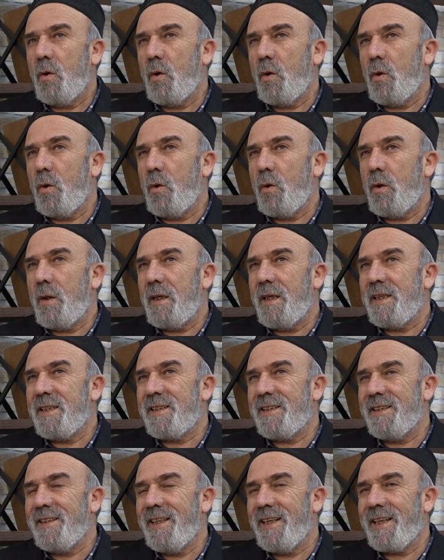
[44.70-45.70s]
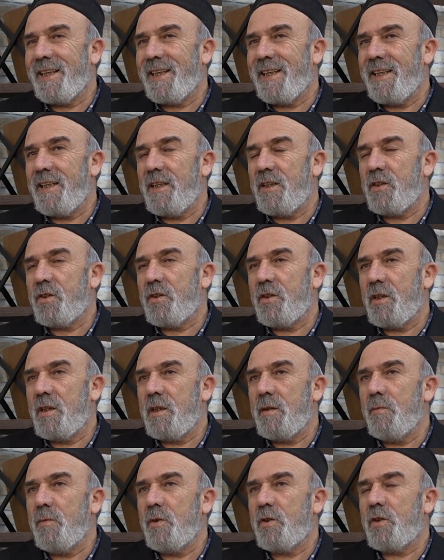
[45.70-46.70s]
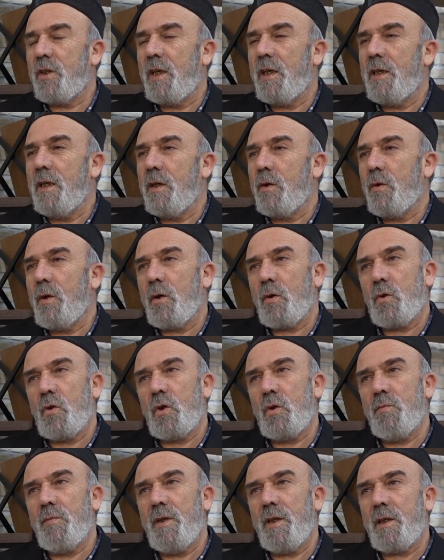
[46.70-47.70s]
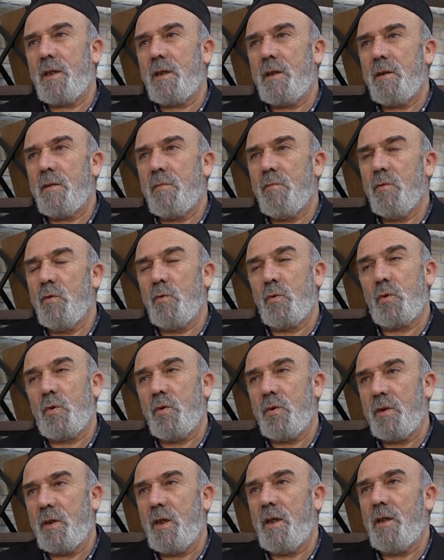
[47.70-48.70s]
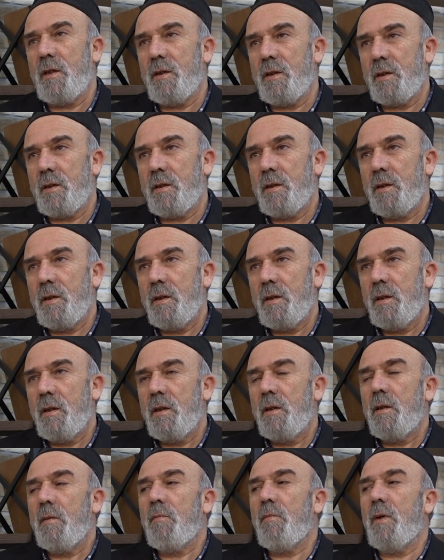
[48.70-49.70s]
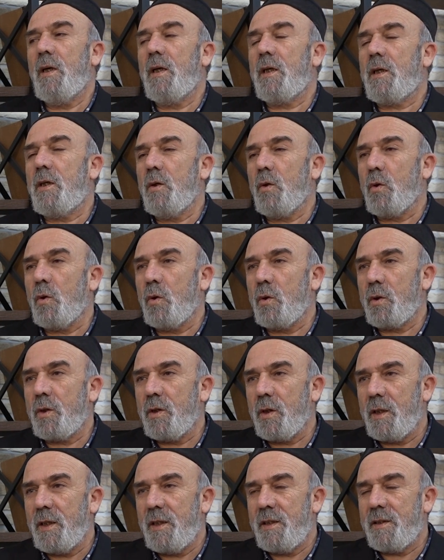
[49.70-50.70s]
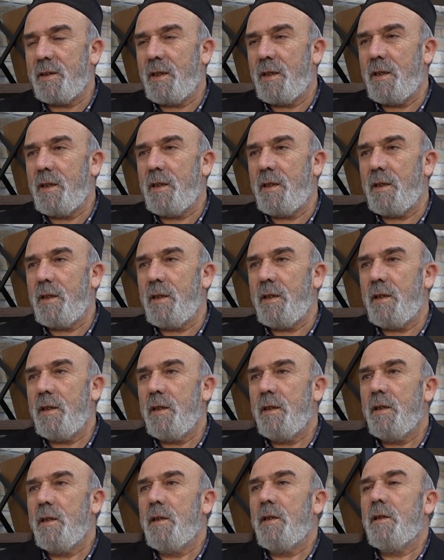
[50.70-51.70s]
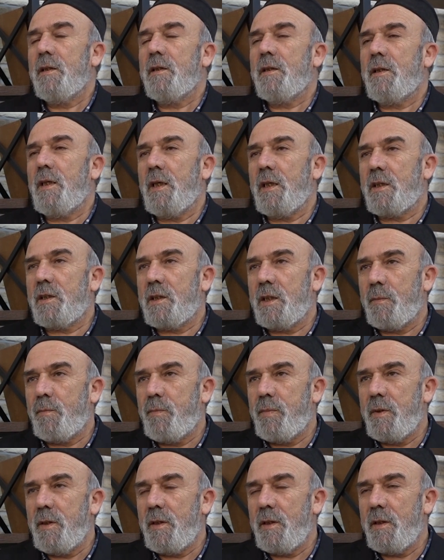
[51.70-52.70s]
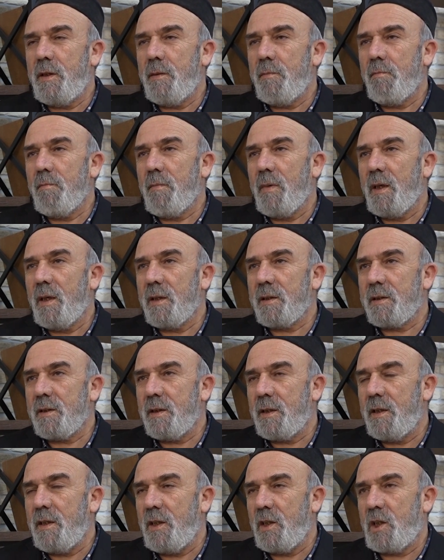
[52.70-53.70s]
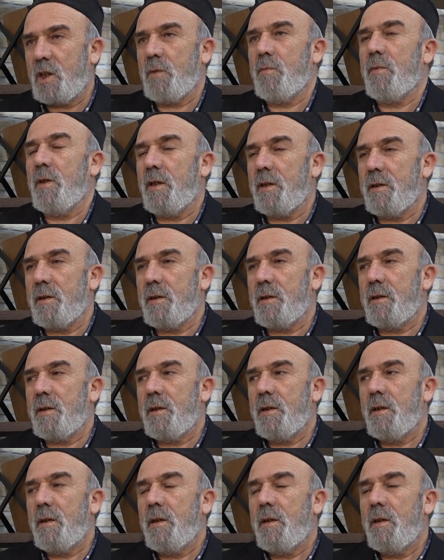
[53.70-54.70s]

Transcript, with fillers: öylesine geliştirilmiş şeyler olarak görmek mümkün değildir. Belki organizeli, tertipli bazı girişimlerdir.